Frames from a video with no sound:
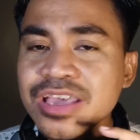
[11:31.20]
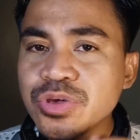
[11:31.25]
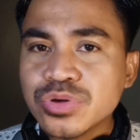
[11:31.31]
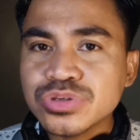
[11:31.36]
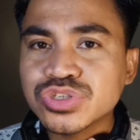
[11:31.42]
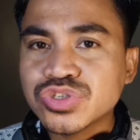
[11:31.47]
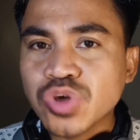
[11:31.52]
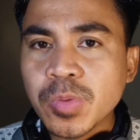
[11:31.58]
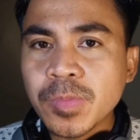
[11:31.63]

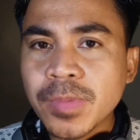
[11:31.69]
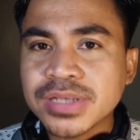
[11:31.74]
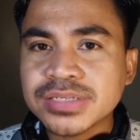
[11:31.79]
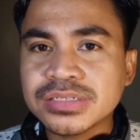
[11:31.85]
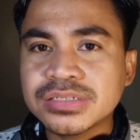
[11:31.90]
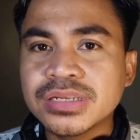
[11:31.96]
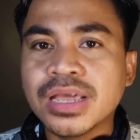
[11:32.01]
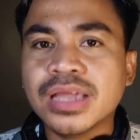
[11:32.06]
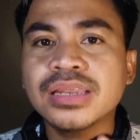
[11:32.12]
Thank you so
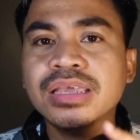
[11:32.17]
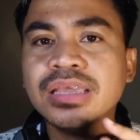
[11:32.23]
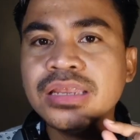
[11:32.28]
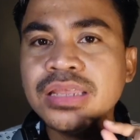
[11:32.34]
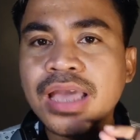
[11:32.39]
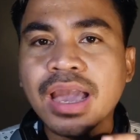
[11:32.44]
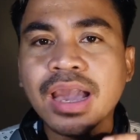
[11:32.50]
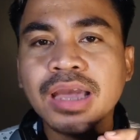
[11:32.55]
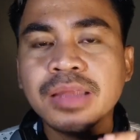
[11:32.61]
much dan
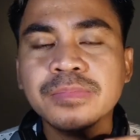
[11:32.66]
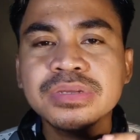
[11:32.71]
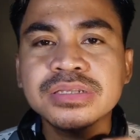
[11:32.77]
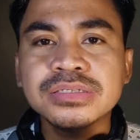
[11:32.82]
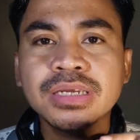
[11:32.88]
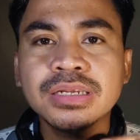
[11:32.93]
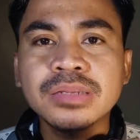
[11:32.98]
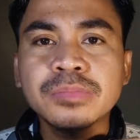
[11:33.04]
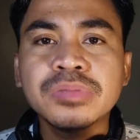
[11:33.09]
ini akan
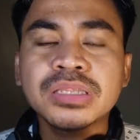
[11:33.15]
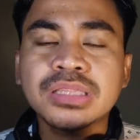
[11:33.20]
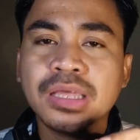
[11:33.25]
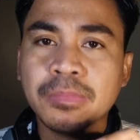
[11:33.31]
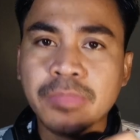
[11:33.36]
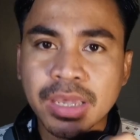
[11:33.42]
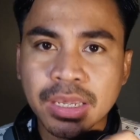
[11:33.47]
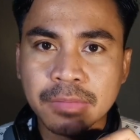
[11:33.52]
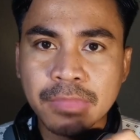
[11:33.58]
menjadi
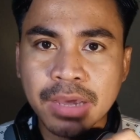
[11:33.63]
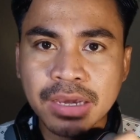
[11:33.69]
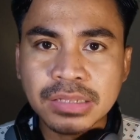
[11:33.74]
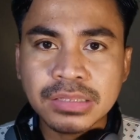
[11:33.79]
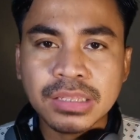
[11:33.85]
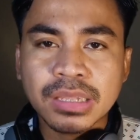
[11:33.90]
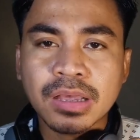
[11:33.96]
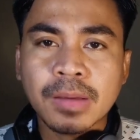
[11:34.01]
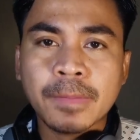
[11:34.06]
berita baik
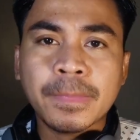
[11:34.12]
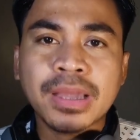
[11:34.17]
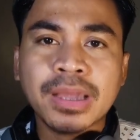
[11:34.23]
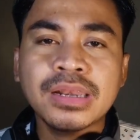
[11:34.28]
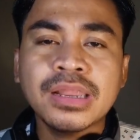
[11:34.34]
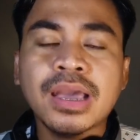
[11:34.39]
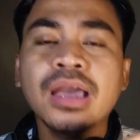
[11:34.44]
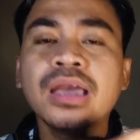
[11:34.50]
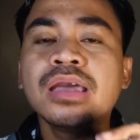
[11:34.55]
banget
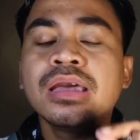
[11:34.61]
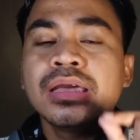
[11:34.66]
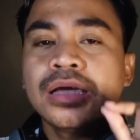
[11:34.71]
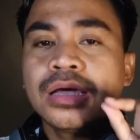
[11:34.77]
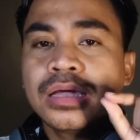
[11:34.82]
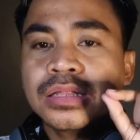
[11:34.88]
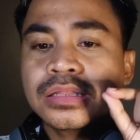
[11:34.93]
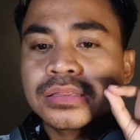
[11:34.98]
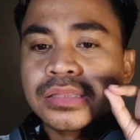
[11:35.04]
kepada
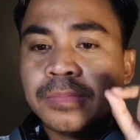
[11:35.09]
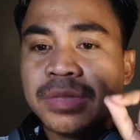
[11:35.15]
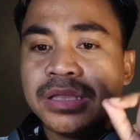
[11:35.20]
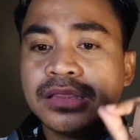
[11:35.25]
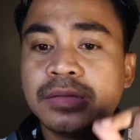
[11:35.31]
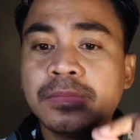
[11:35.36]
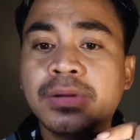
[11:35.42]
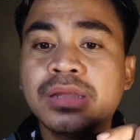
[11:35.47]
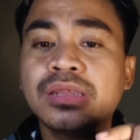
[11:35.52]

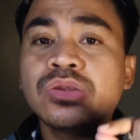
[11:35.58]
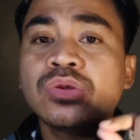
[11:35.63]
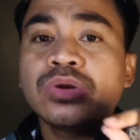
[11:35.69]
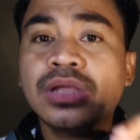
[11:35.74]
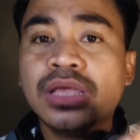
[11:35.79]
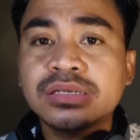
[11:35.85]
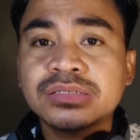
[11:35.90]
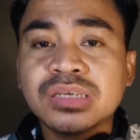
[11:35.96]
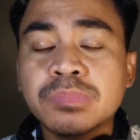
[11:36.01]
teman-teman
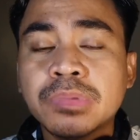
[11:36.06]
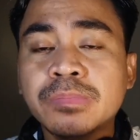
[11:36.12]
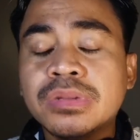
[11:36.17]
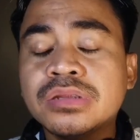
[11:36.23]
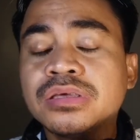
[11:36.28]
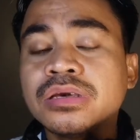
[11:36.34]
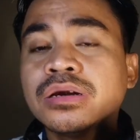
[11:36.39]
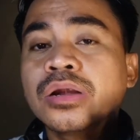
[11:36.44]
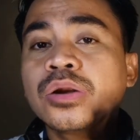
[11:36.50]
Indonesia
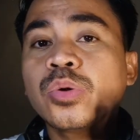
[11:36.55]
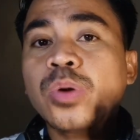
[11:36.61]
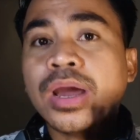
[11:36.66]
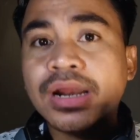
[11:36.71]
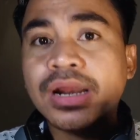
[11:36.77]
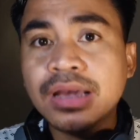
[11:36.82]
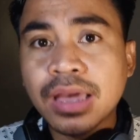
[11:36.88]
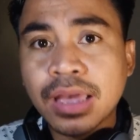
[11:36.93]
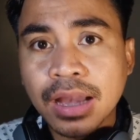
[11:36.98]
memiliki
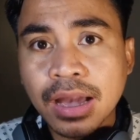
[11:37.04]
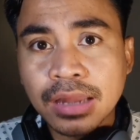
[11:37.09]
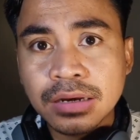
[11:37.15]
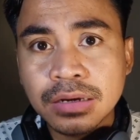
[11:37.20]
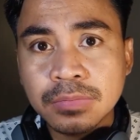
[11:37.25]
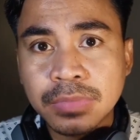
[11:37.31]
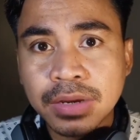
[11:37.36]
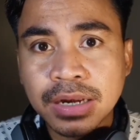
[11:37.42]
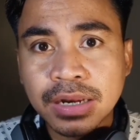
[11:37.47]
keluarga yang
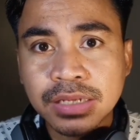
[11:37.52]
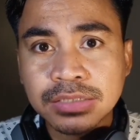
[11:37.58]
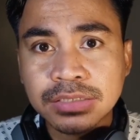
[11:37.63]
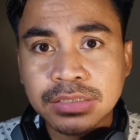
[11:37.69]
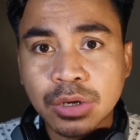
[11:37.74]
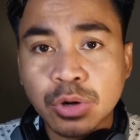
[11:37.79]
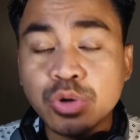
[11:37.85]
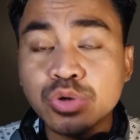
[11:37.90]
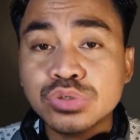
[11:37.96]
ada di
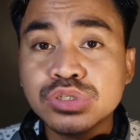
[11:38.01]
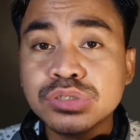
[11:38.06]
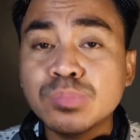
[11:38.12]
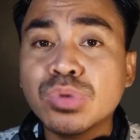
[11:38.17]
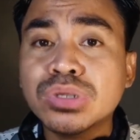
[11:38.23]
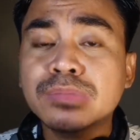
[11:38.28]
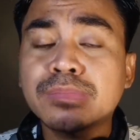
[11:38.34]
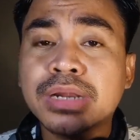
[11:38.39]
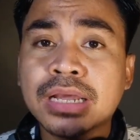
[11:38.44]
Malaysia,
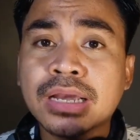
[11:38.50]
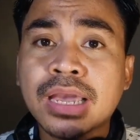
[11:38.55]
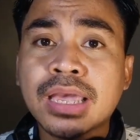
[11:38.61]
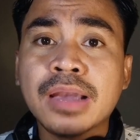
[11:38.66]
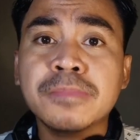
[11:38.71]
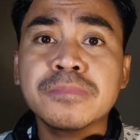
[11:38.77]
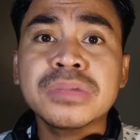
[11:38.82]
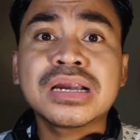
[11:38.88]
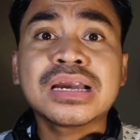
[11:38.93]
khususnya buat mereka
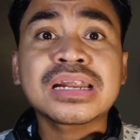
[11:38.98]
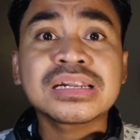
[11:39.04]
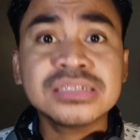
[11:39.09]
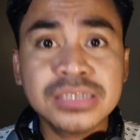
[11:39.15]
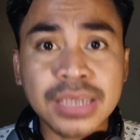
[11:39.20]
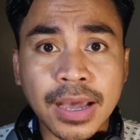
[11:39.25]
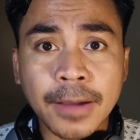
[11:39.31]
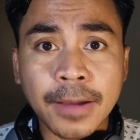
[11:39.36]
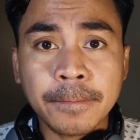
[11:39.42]
yang
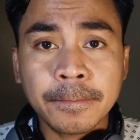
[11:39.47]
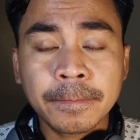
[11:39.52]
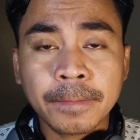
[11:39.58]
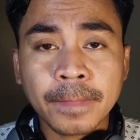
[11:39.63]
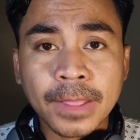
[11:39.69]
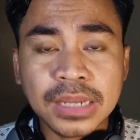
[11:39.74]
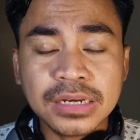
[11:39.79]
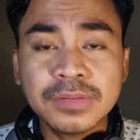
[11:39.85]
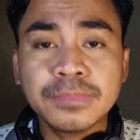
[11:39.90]
bekerja
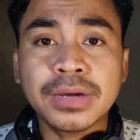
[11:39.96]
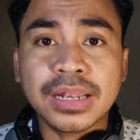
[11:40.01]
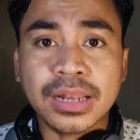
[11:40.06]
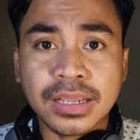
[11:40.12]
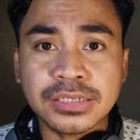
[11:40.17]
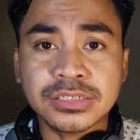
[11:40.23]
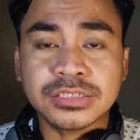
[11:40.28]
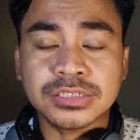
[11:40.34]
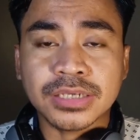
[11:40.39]
di
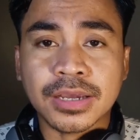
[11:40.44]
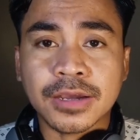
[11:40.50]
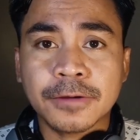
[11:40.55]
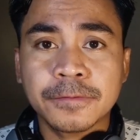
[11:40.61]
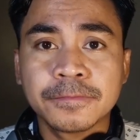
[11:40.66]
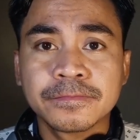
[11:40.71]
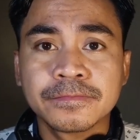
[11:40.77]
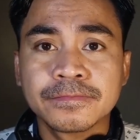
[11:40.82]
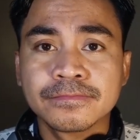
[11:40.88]
Malaysia.
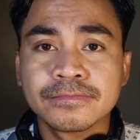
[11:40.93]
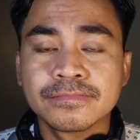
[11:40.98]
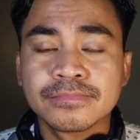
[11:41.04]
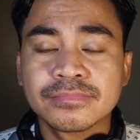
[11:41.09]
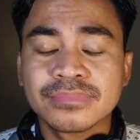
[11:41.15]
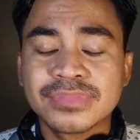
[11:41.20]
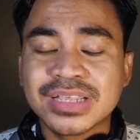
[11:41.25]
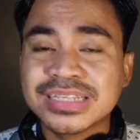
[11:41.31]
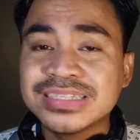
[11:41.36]

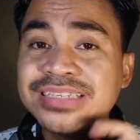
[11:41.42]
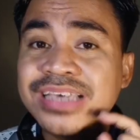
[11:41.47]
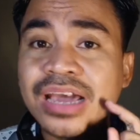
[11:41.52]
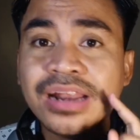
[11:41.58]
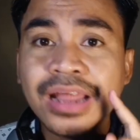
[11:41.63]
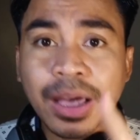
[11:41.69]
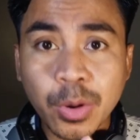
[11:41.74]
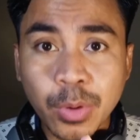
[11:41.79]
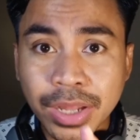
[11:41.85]

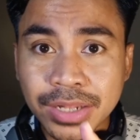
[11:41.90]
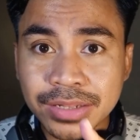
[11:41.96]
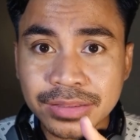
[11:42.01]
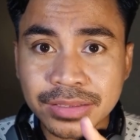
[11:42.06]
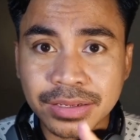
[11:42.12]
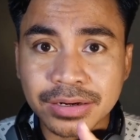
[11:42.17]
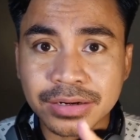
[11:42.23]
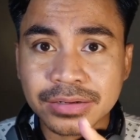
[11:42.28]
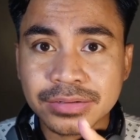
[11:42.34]
Jangan
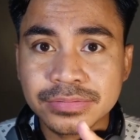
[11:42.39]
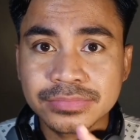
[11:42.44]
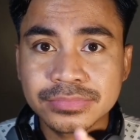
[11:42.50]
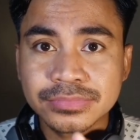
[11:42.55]
khawatir.